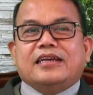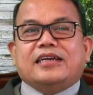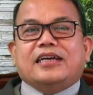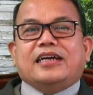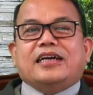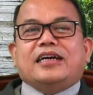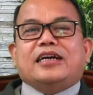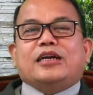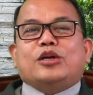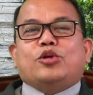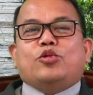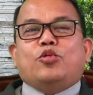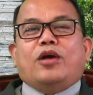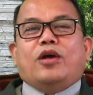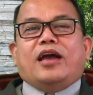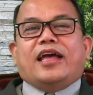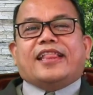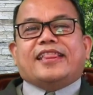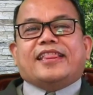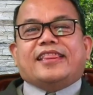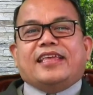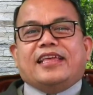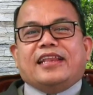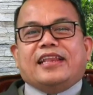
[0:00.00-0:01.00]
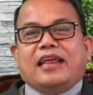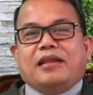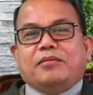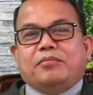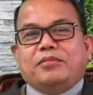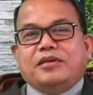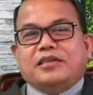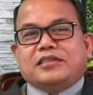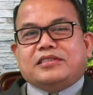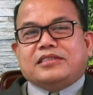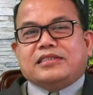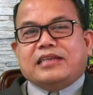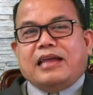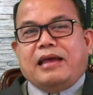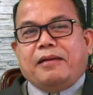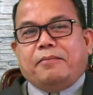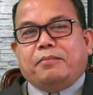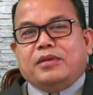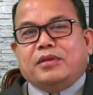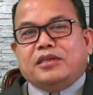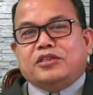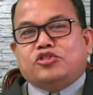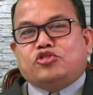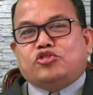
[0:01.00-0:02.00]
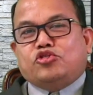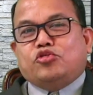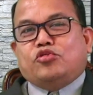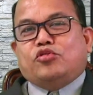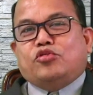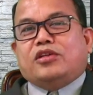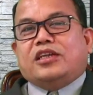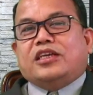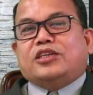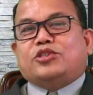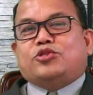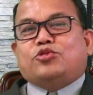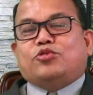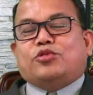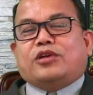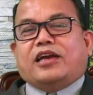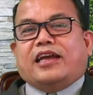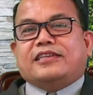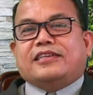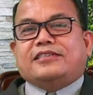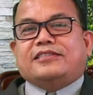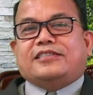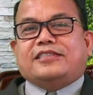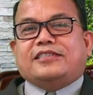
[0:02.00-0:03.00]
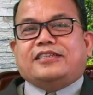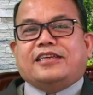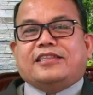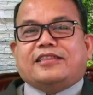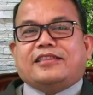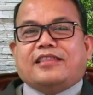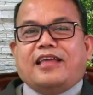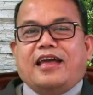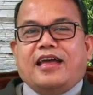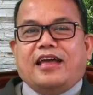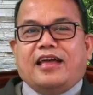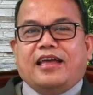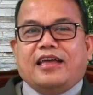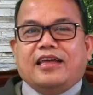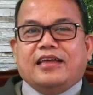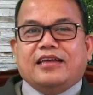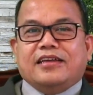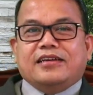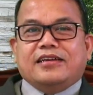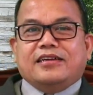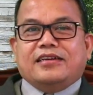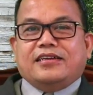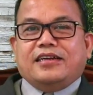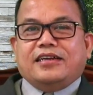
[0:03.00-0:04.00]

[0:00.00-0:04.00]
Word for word: Kekhawatiran bisa mencuri sukacita